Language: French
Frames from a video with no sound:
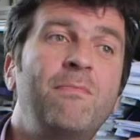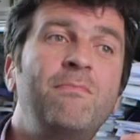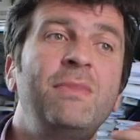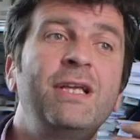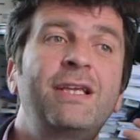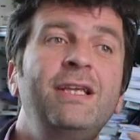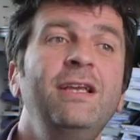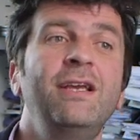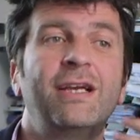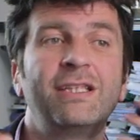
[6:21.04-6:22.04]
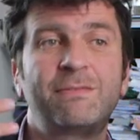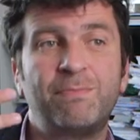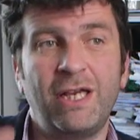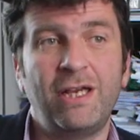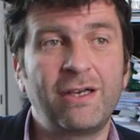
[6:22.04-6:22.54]
mais qui
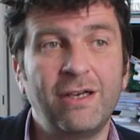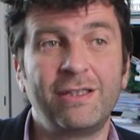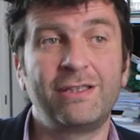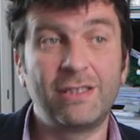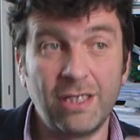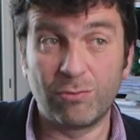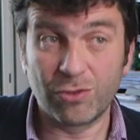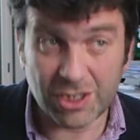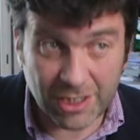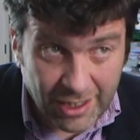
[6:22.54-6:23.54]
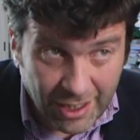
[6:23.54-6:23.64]
espère déboucher